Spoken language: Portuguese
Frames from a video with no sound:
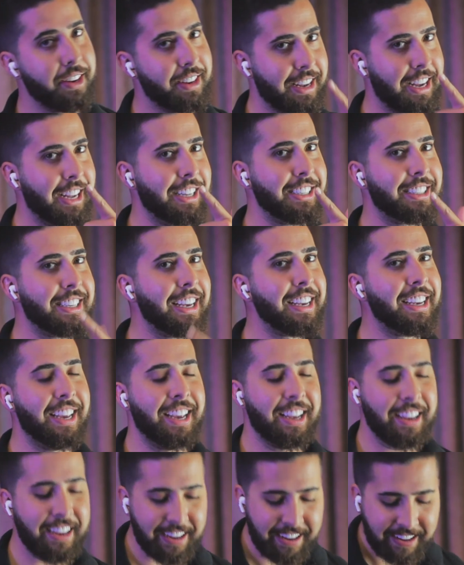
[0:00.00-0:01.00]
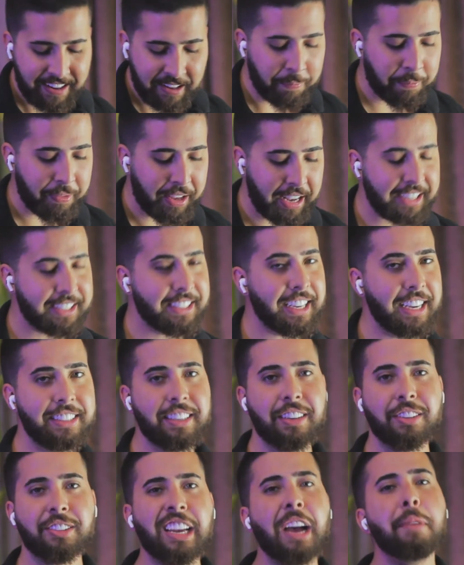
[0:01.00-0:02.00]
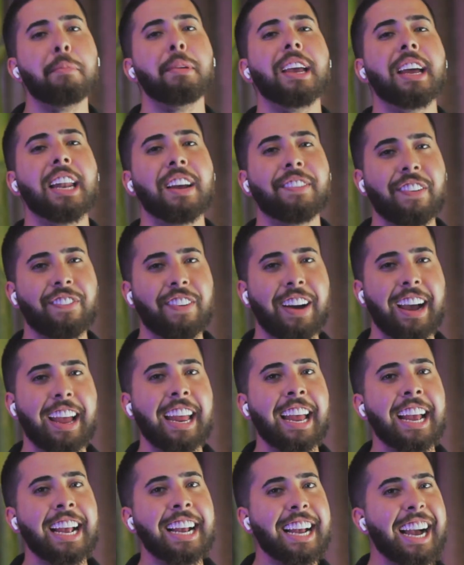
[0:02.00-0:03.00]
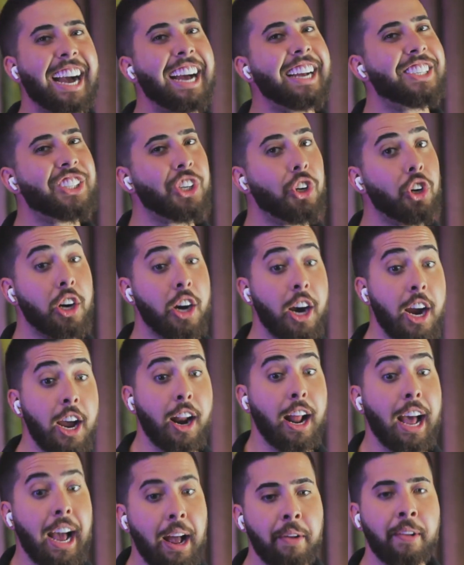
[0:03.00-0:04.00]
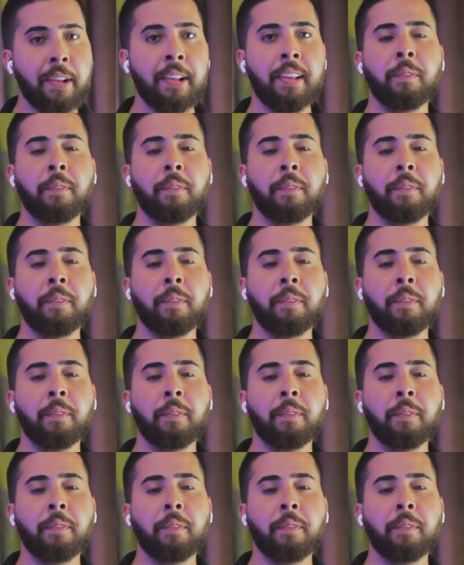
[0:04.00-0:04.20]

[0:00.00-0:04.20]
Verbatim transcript: Essa aí é, essa aí você não sabia, né, papai? Cachorreira!